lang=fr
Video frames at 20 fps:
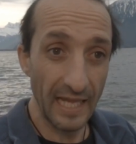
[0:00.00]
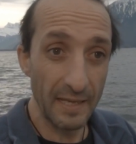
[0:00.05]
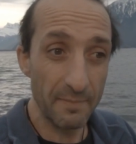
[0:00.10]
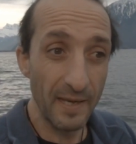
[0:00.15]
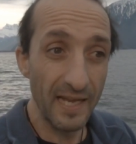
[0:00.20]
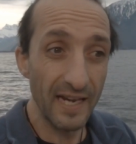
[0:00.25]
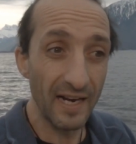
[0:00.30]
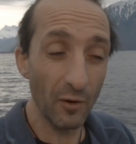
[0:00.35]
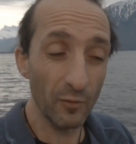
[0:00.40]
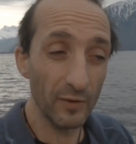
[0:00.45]
et eh
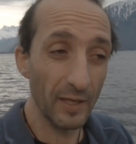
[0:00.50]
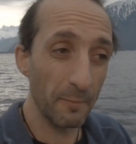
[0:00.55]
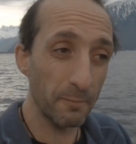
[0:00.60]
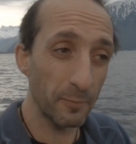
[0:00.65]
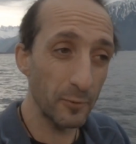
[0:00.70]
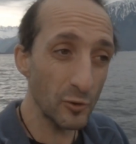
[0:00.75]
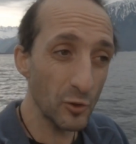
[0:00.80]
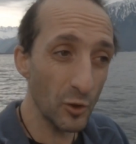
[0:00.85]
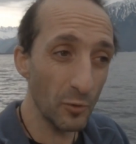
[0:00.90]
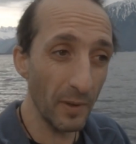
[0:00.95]
bien là, on a
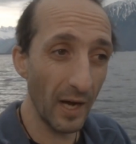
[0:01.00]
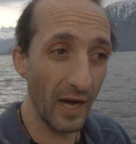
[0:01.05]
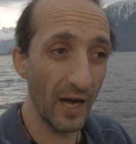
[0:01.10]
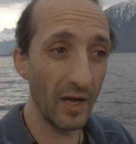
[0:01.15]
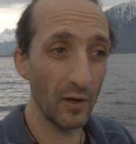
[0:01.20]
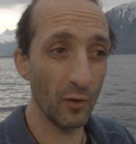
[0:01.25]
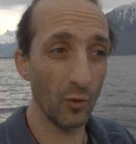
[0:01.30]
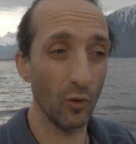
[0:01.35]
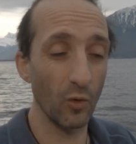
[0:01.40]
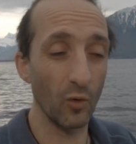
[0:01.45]
plus de
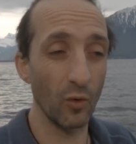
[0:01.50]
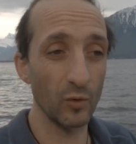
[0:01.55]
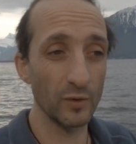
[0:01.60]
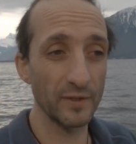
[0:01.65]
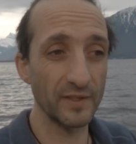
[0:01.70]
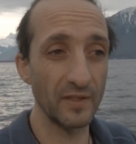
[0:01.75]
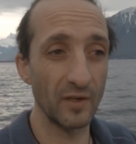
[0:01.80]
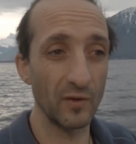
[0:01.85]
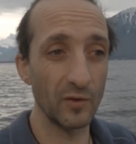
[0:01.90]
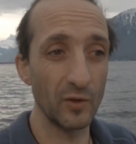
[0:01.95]
mal. On,
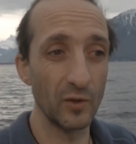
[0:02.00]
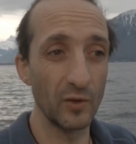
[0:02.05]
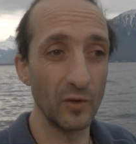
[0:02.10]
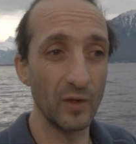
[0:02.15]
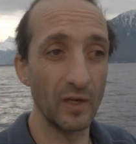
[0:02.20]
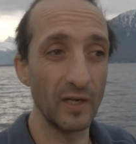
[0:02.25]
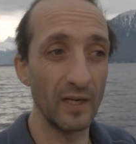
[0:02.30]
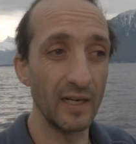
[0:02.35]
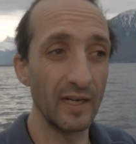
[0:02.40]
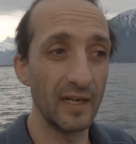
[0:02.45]
sent que
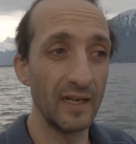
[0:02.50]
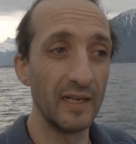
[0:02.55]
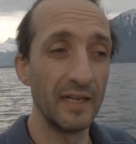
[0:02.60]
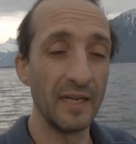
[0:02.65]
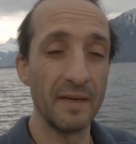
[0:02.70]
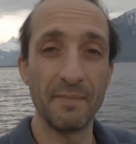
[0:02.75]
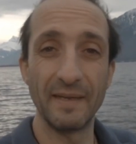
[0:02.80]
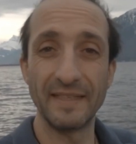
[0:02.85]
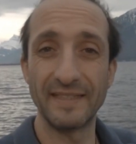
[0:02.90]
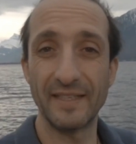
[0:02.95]
euh,
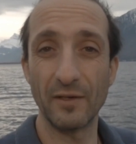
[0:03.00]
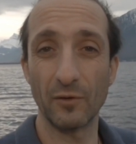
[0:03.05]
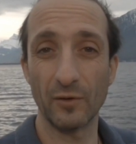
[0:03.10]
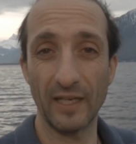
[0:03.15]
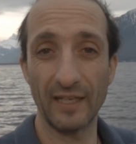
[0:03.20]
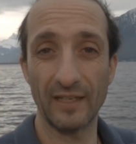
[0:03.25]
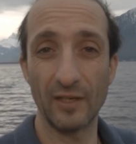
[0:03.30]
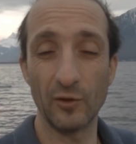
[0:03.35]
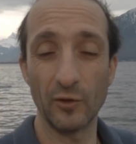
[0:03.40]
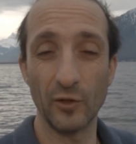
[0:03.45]
ben, si
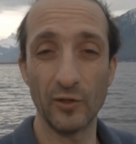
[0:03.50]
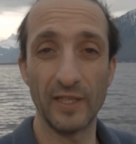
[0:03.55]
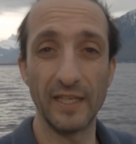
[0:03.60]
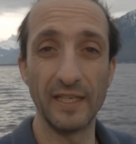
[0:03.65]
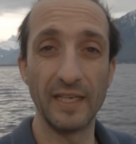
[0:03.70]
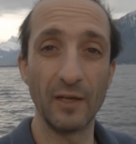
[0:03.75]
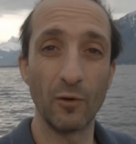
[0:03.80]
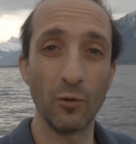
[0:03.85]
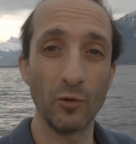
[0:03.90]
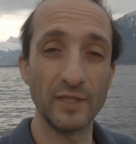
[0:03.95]
on a quelqu'un
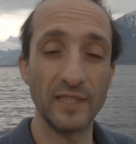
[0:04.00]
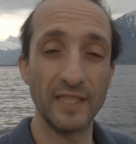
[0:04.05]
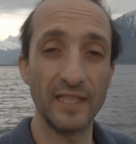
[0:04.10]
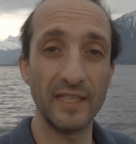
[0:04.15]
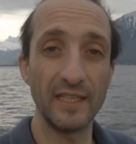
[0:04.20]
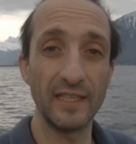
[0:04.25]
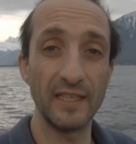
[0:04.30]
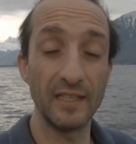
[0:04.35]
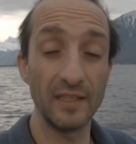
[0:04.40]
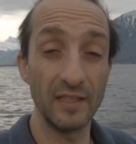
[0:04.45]
qui
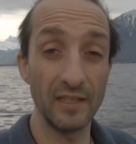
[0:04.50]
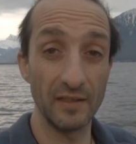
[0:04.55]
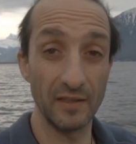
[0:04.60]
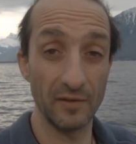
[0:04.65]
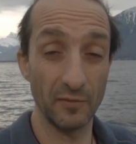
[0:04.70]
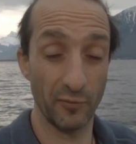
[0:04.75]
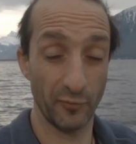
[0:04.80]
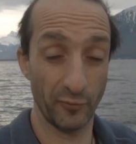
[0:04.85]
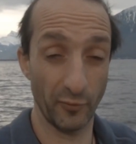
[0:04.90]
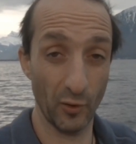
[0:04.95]
négocie
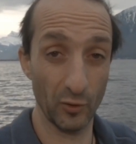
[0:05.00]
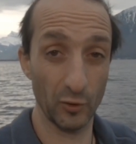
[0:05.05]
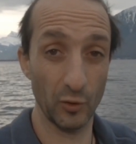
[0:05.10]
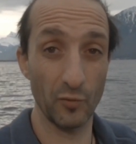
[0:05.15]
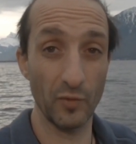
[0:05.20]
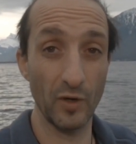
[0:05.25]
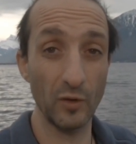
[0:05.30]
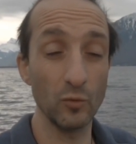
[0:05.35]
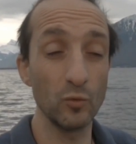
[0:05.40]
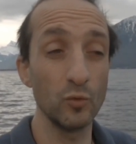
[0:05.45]
euh, fort
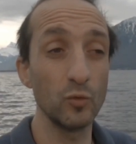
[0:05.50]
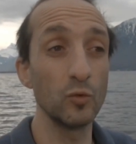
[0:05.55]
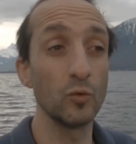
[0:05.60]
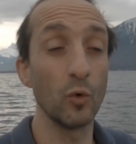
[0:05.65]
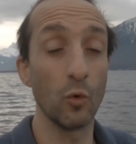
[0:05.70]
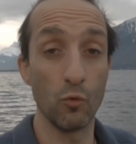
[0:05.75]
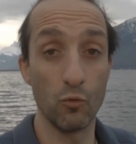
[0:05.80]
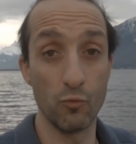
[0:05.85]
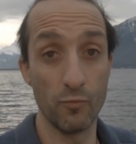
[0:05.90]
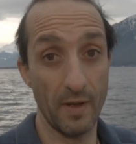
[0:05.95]
devant
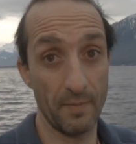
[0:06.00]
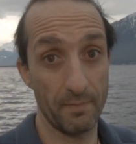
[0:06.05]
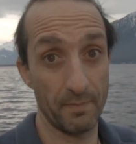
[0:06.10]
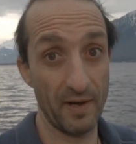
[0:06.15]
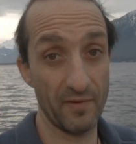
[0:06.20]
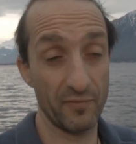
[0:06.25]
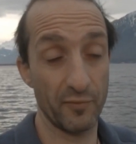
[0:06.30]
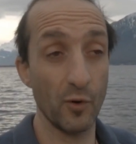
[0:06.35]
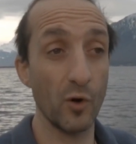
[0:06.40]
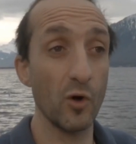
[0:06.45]
nous ou même
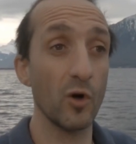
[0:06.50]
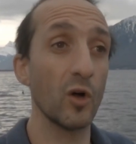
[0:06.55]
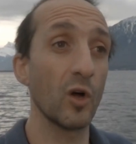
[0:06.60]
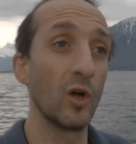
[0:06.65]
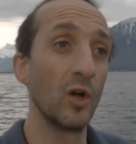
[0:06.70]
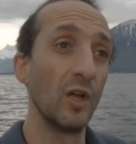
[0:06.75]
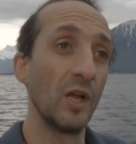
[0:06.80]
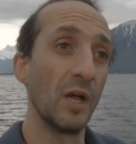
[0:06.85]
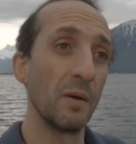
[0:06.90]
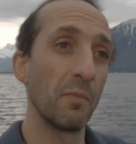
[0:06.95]
pas fort,
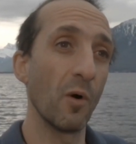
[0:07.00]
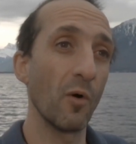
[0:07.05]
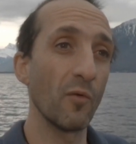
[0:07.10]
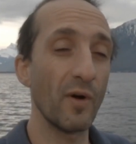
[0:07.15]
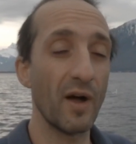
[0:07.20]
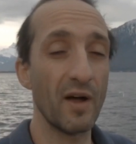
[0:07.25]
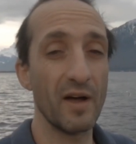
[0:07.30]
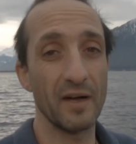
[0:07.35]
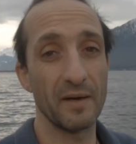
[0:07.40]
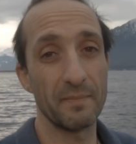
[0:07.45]
ben, on
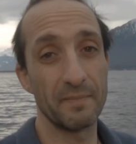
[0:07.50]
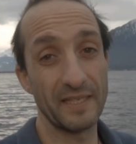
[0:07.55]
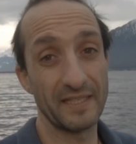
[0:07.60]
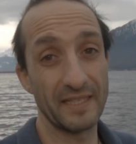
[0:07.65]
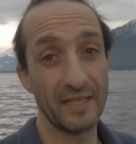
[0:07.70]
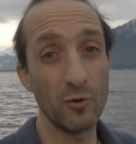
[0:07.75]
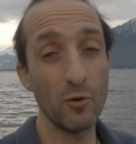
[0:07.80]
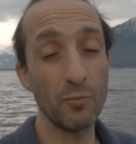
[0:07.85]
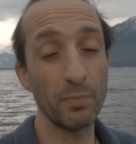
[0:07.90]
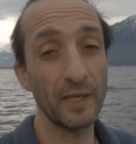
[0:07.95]
va
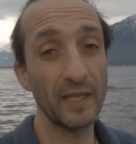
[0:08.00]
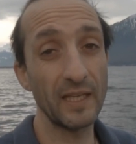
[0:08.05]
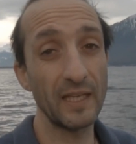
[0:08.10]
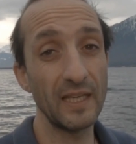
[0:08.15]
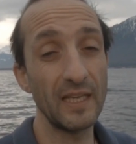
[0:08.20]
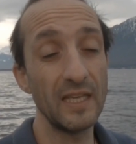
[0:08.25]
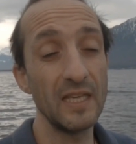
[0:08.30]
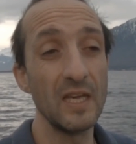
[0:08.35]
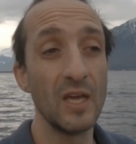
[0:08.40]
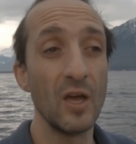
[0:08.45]
baisser le
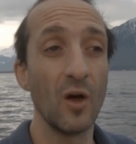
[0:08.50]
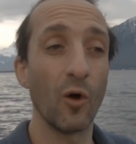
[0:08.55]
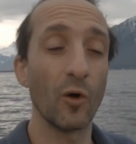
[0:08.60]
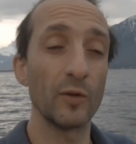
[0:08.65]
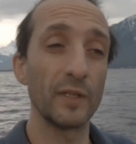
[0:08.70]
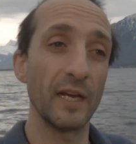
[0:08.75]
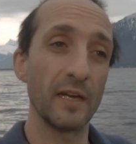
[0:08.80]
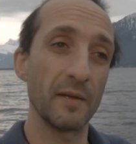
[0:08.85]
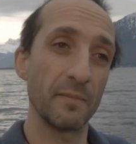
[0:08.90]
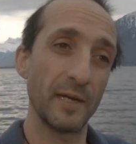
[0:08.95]
prix.
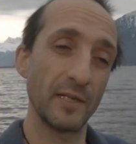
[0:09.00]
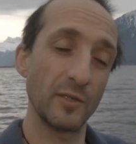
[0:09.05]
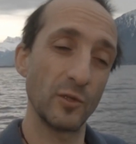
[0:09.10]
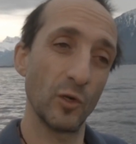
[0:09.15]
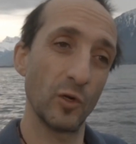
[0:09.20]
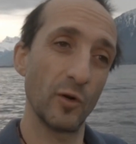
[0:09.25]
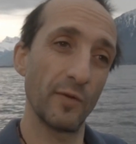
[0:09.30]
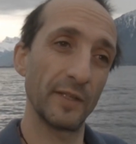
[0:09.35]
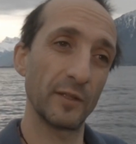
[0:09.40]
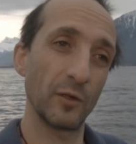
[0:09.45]
On a
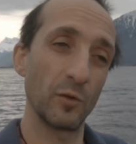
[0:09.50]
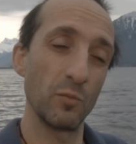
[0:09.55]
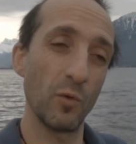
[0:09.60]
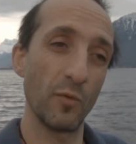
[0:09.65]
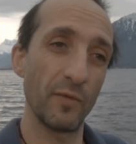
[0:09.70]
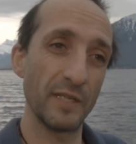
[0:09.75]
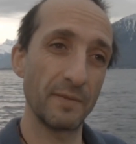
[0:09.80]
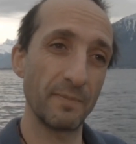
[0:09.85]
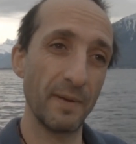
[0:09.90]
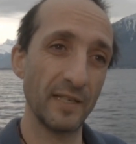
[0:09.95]
l'impression qu'on va être une
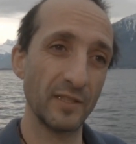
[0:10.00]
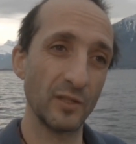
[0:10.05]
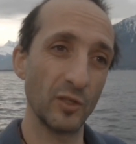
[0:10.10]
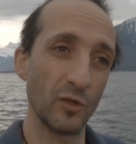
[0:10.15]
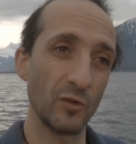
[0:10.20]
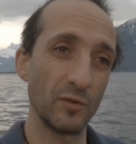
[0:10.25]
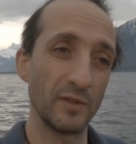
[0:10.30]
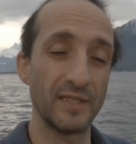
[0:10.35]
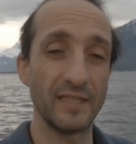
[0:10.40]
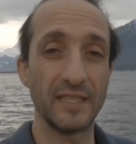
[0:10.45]
mauvaise
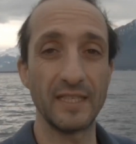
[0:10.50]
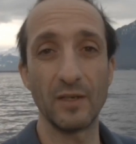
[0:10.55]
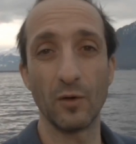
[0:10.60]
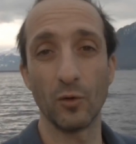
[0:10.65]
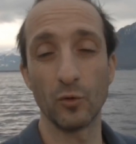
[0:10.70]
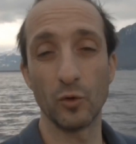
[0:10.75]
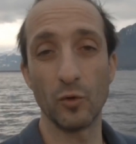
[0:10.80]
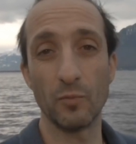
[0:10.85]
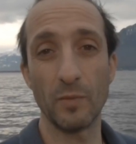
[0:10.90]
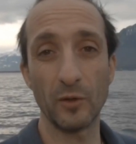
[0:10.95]
personne si
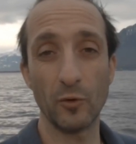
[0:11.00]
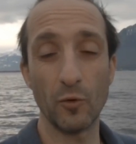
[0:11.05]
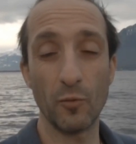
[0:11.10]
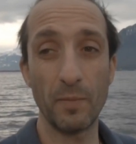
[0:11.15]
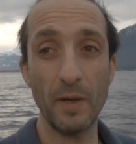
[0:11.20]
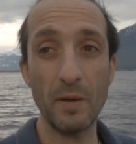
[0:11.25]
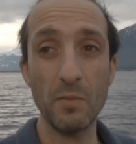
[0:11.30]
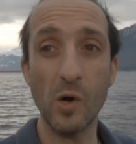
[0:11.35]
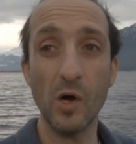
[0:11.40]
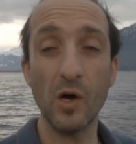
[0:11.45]
on demande le
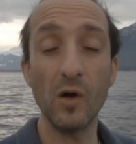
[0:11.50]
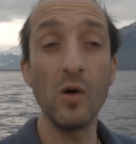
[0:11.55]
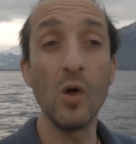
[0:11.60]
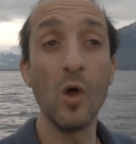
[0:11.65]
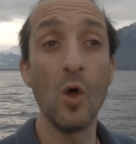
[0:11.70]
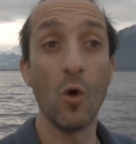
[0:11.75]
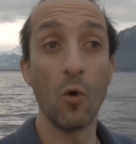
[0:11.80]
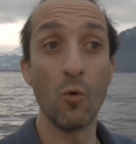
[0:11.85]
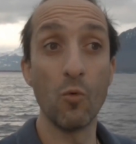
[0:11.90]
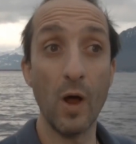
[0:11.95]
paiement.
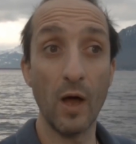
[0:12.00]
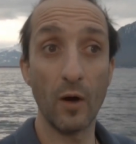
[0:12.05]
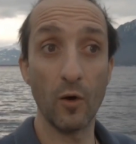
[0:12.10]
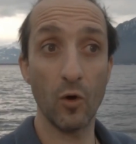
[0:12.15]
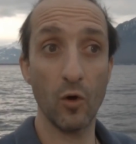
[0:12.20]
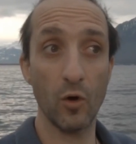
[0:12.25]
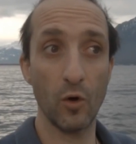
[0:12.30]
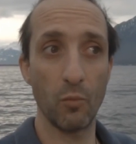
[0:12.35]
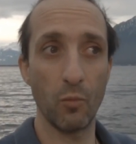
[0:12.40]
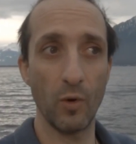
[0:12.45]
Ou
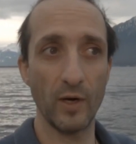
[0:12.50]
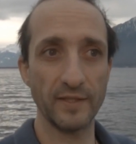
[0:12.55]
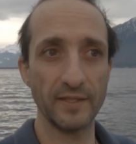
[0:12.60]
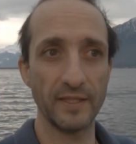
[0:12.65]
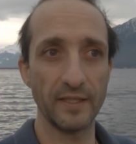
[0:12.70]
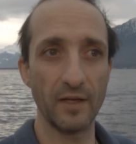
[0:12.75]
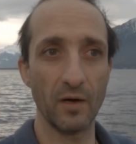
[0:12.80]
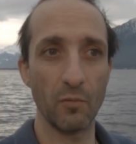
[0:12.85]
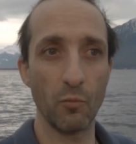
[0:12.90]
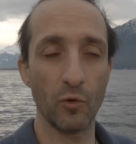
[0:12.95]
alors, moi,
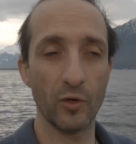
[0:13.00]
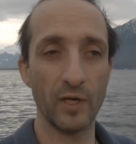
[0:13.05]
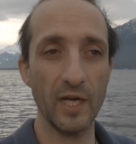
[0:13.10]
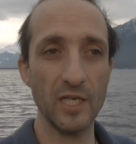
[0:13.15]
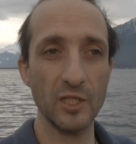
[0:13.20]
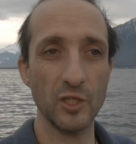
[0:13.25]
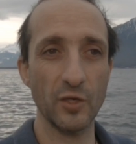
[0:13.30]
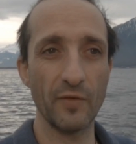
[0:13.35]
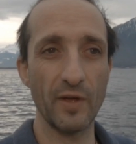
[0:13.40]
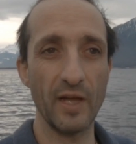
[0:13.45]
c'est dans mon
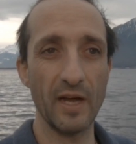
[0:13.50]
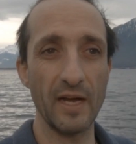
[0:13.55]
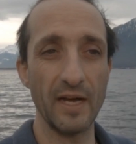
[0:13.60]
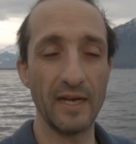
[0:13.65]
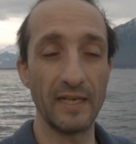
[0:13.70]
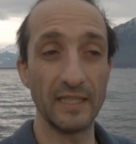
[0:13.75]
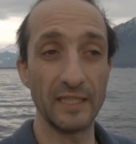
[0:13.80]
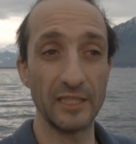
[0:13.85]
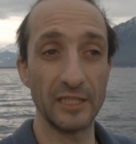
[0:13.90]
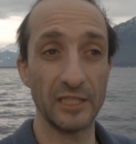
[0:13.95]
cas,
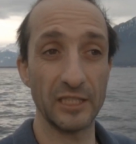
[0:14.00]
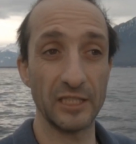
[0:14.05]
euh,